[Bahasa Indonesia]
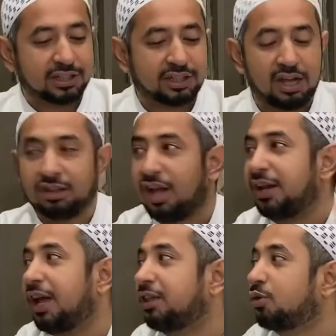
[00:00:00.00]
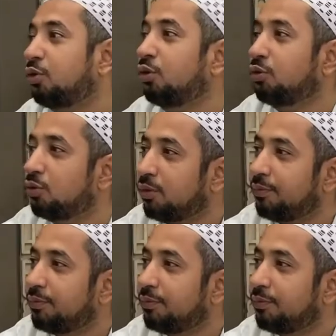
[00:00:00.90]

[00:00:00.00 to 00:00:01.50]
syaitan hulu